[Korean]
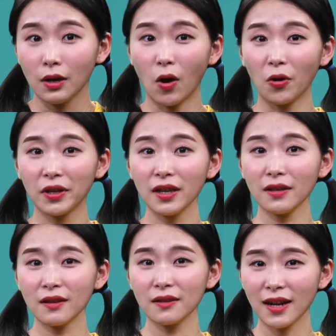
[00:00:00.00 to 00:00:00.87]
여기
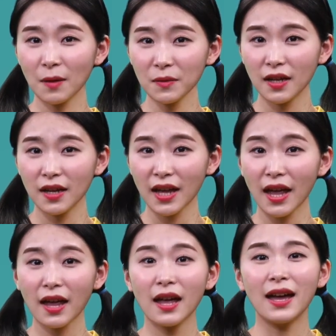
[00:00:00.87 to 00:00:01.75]
있는
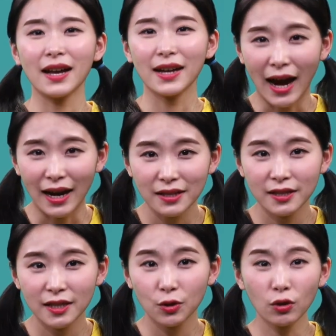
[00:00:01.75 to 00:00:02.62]
사람들에게
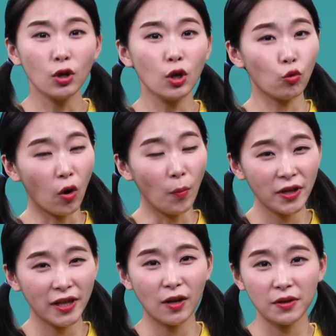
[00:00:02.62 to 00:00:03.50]
가르치고
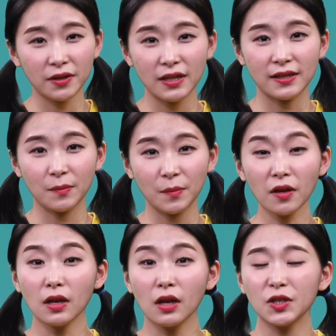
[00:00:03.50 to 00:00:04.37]
권면할 것이
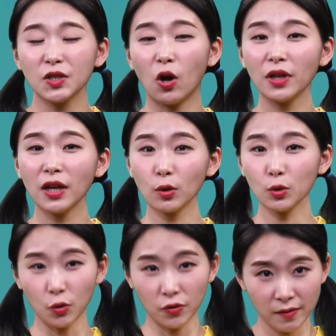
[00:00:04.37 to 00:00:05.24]
있으면 전해도
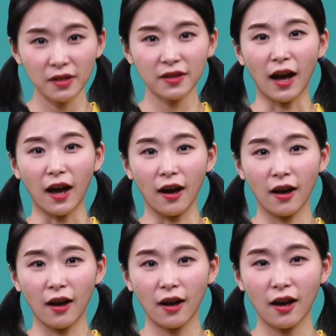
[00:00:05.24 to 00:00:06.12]
좋습니다.
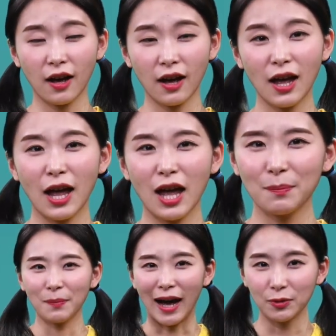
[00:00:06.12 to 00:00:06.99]

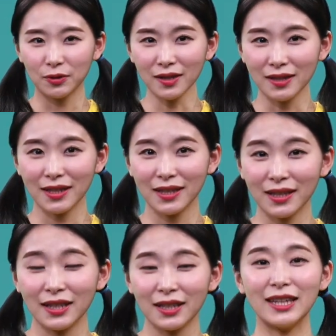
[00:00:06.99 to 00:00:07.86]
바울은
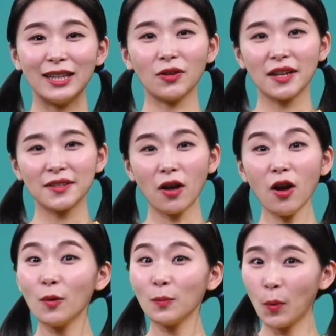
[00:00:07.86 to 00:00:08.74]
일어나서
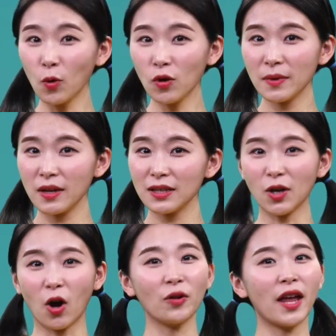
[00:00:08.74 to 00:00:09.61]
복음을
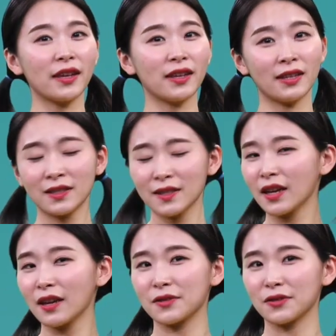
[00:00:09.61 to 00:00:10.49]
전하기
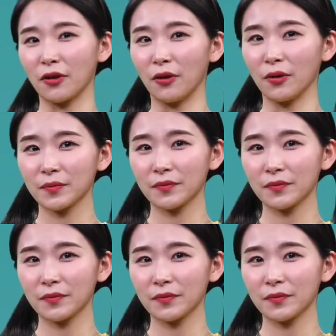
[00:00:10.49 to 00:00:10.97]
시작했어요.